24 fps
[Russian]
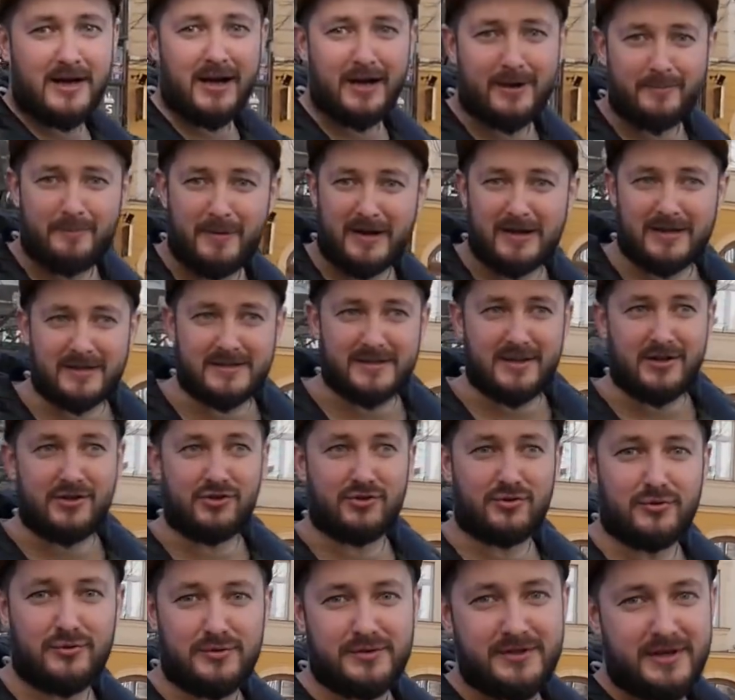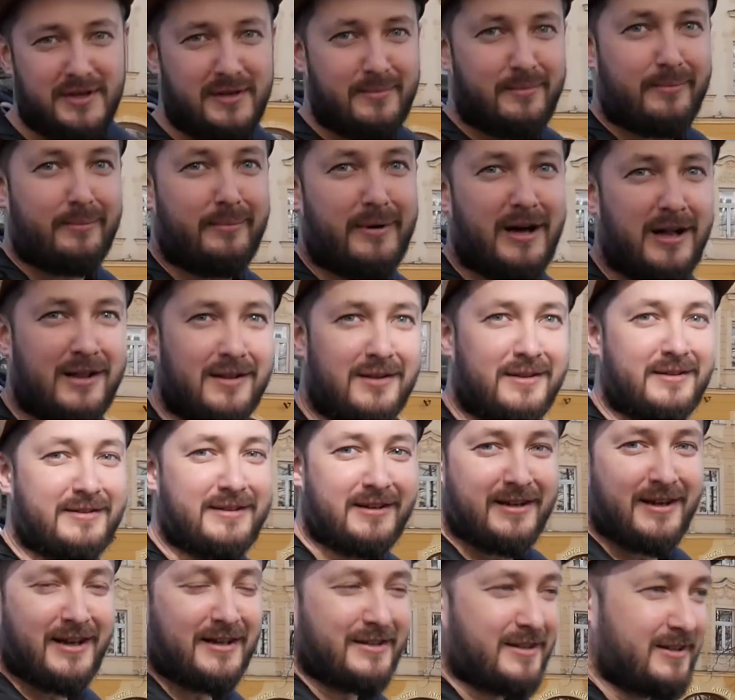как показать, что людей мало,
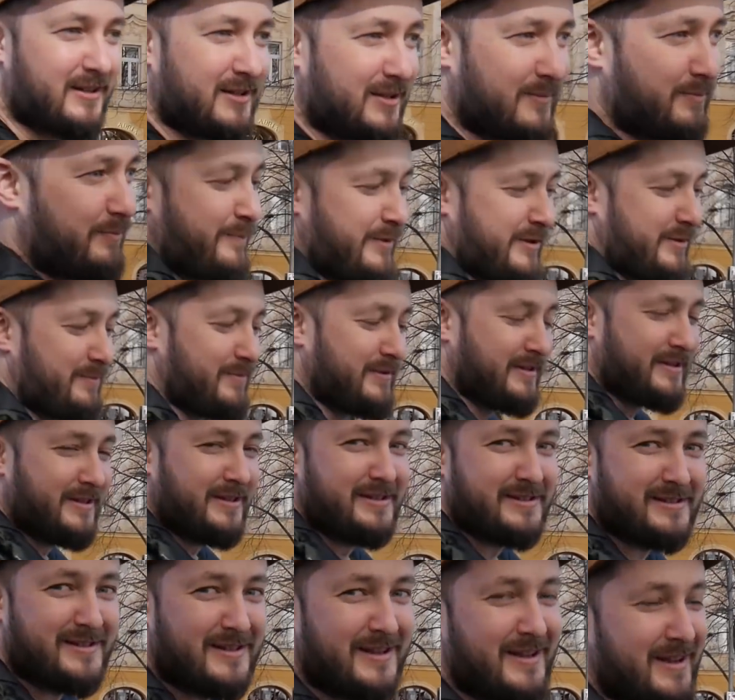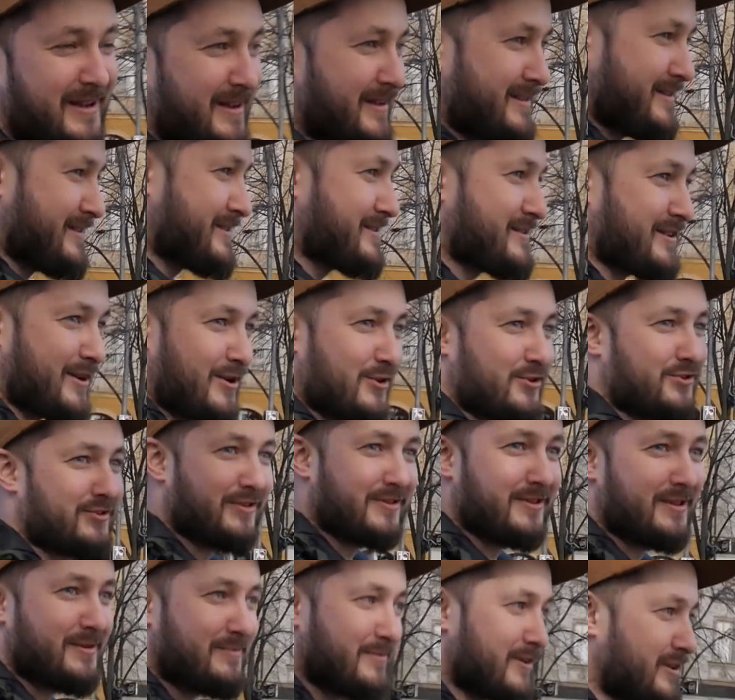наглядно, говорит, пробегись. Не знаю,
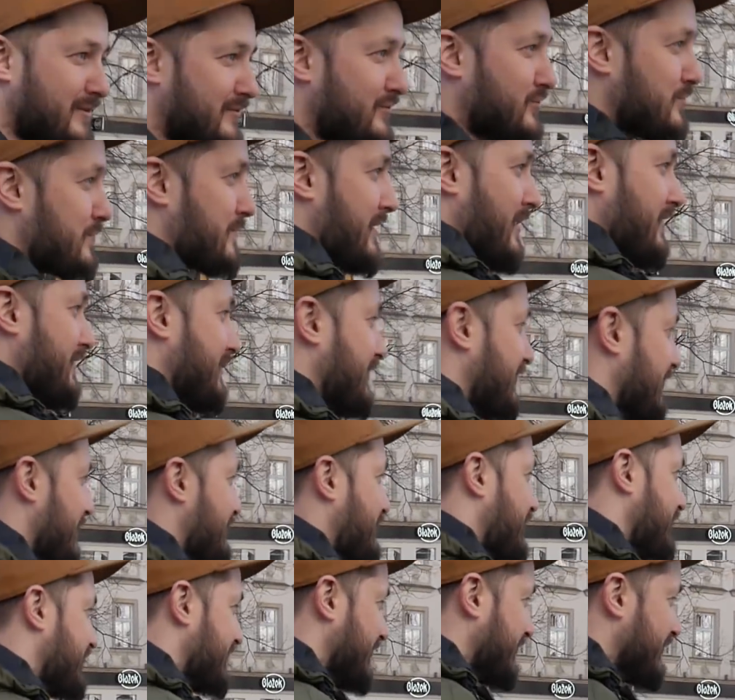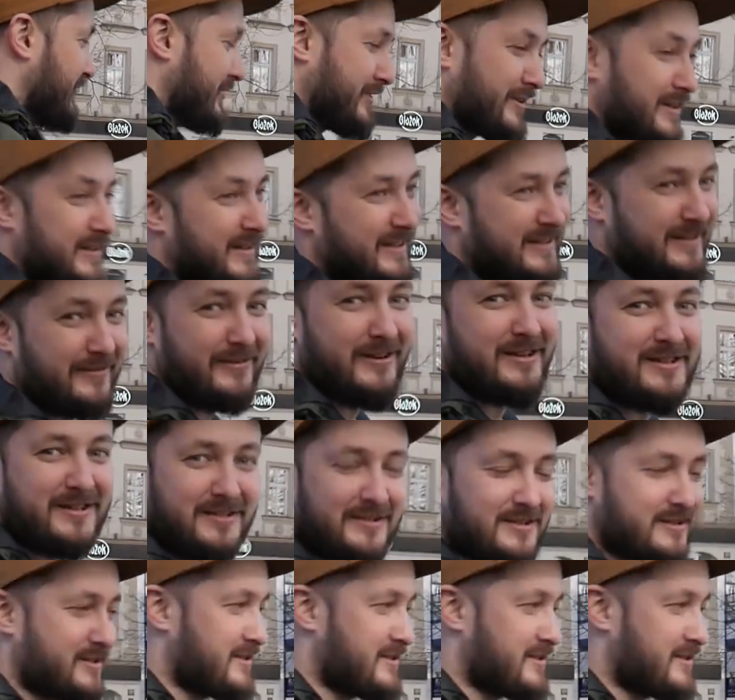что она имела в виду, правильно ли я понял, но я, я давайте это